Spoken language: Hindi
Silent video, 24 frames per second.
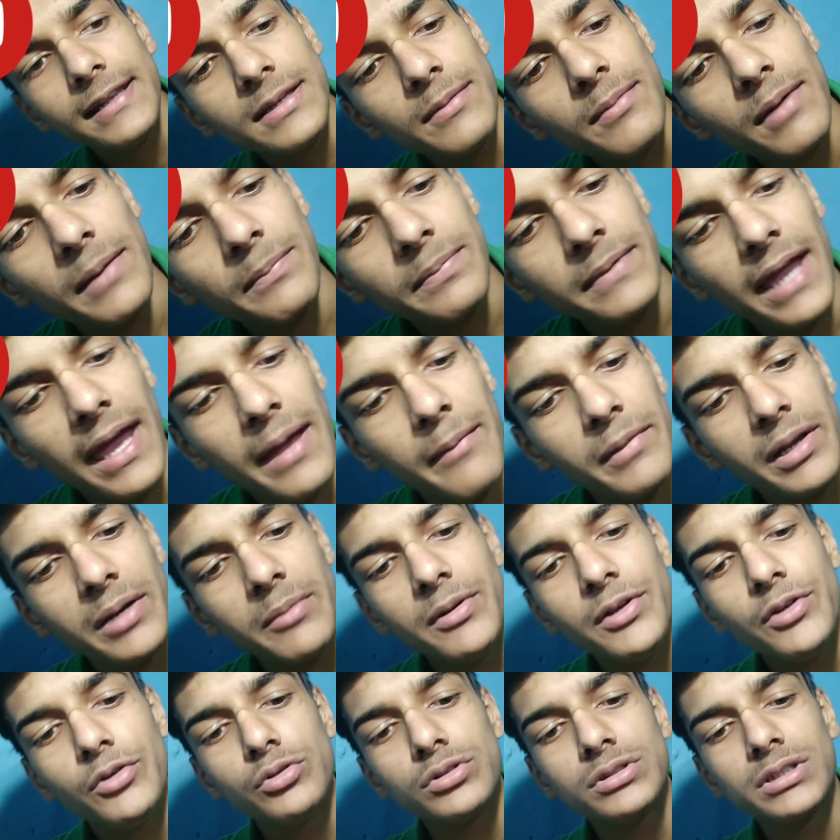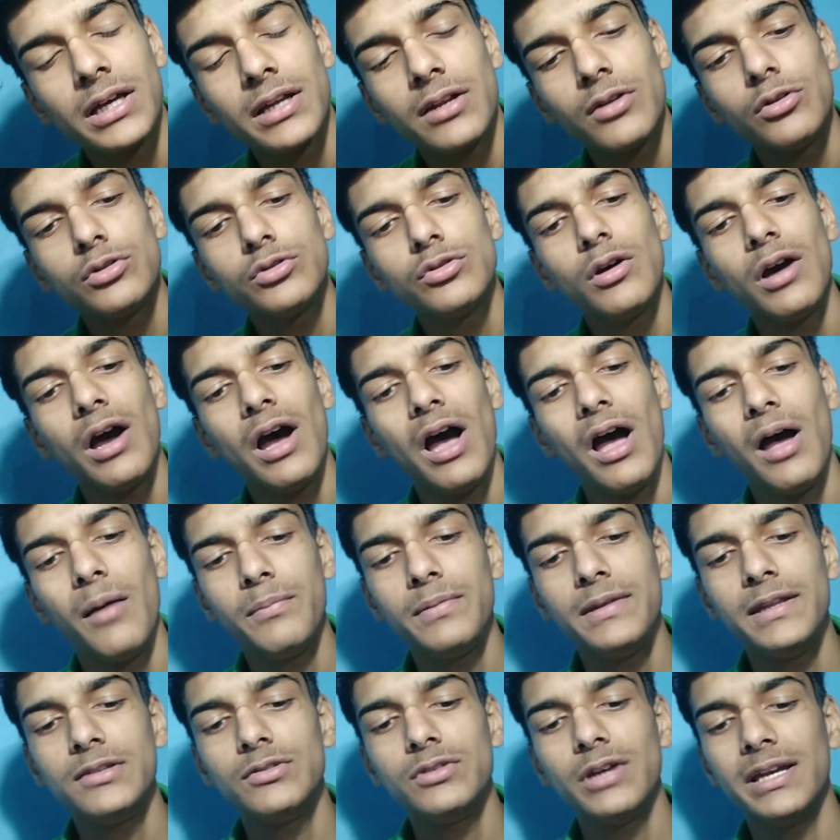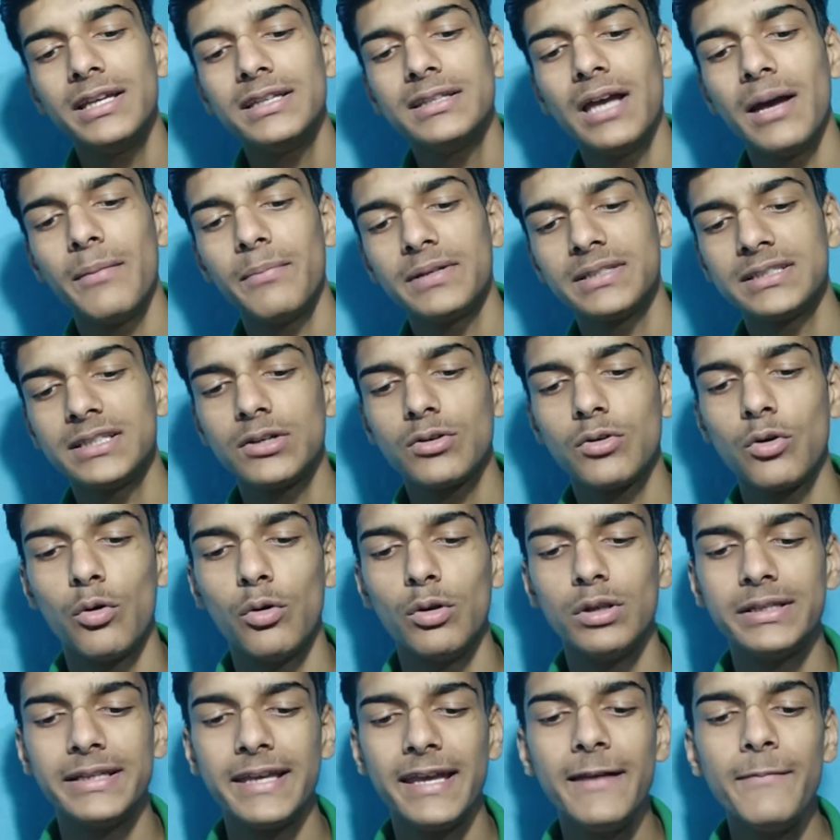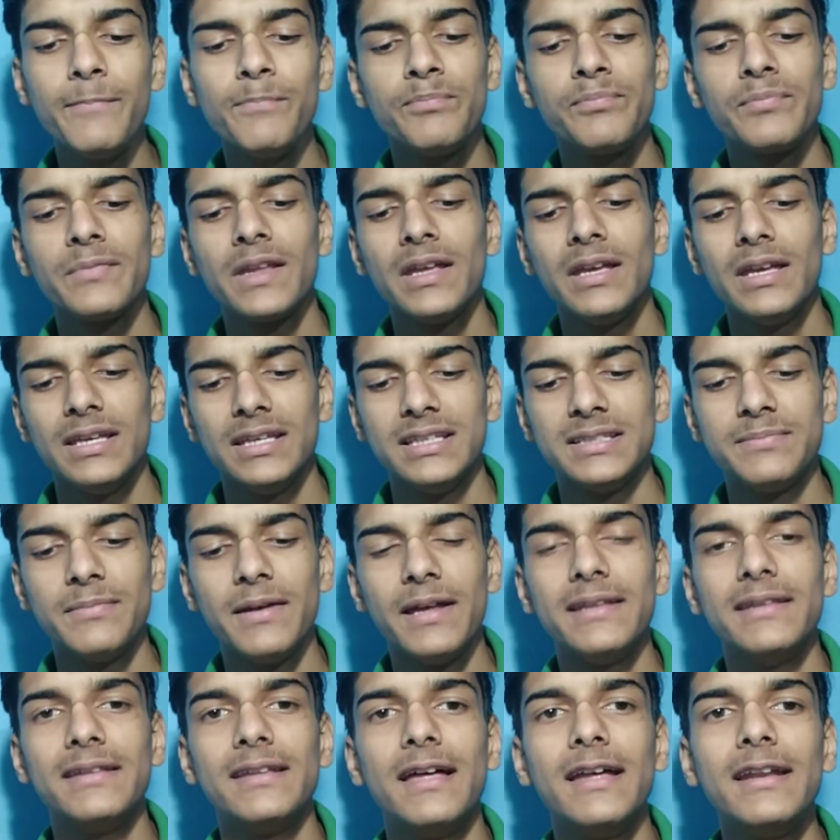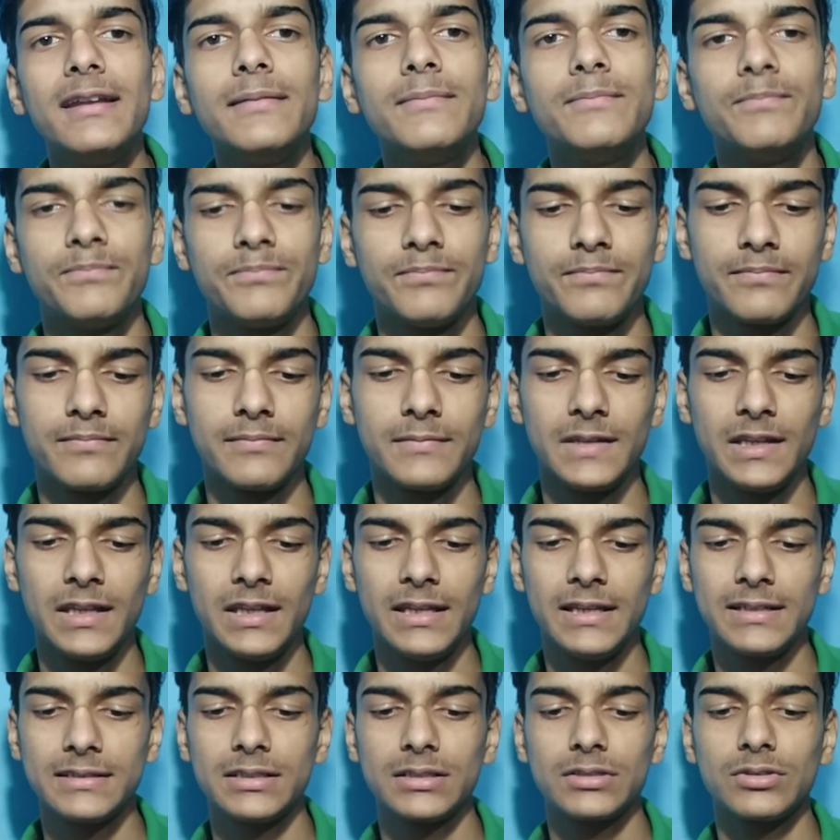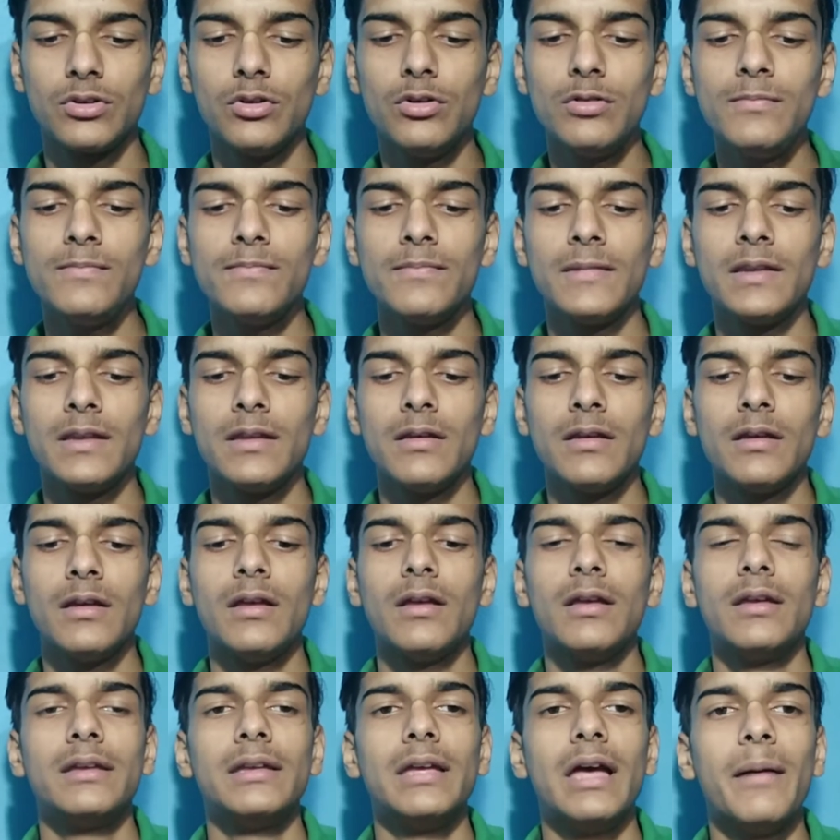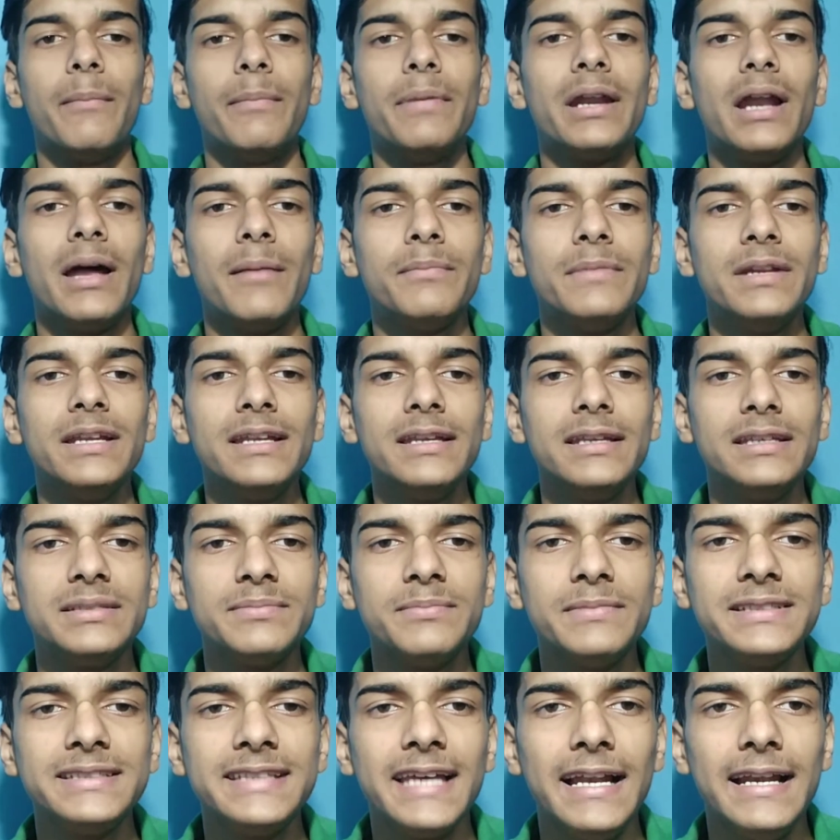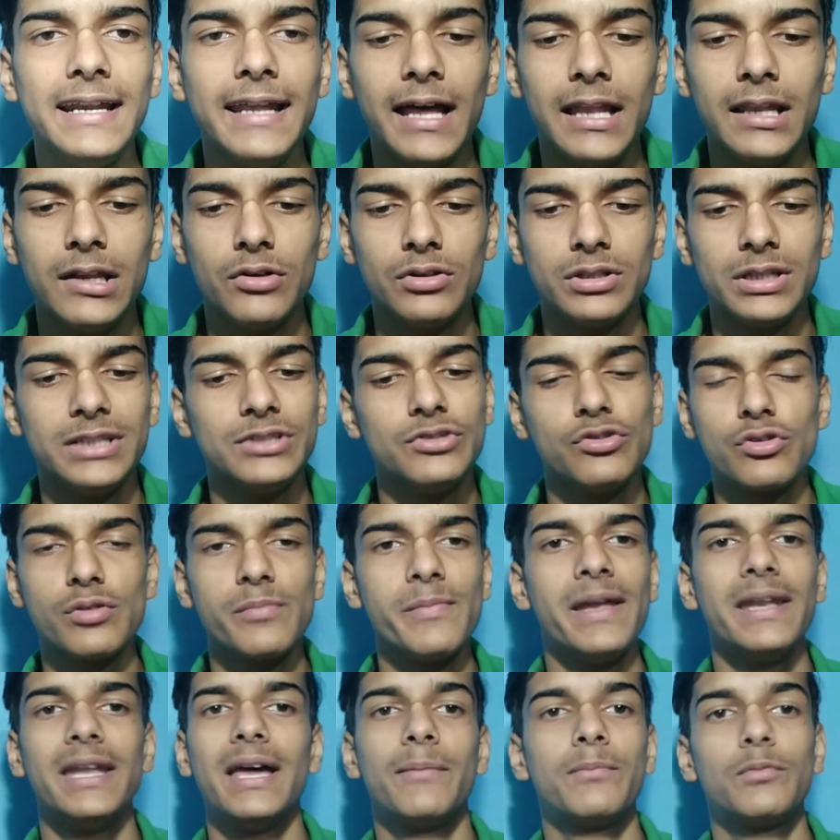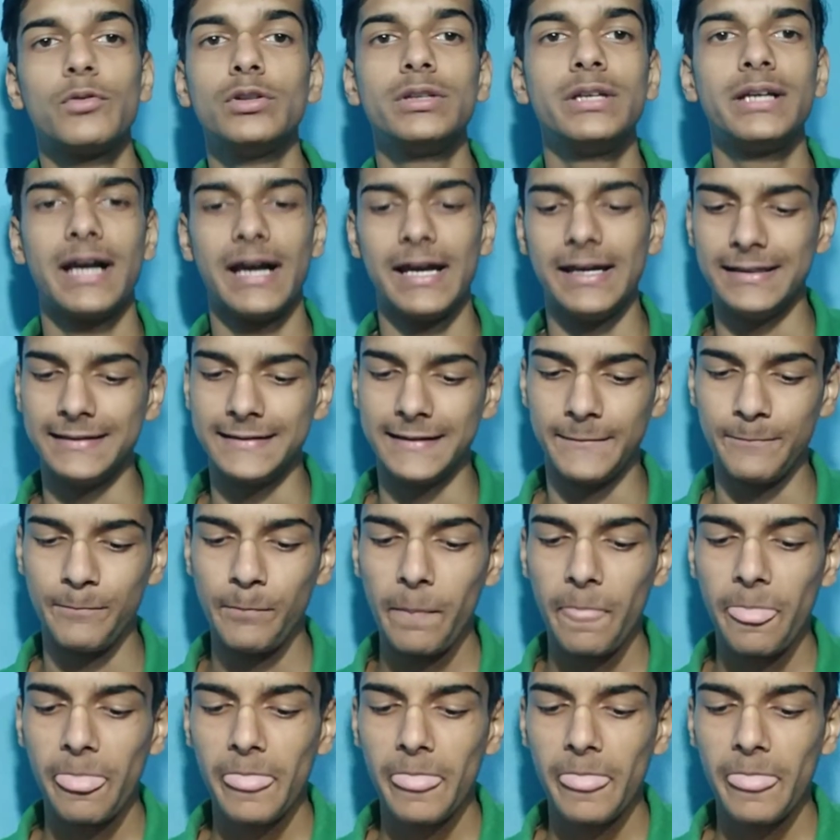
जब आप कैमरे में यूज़ कर रहे हो तो आपने जो है यहाँ पर से खोल के इसमें अंदर ये देख सकते हो यहाँ पर आपने इसमें सेल डालना होता है जो कि मैंने आपको दिखाया था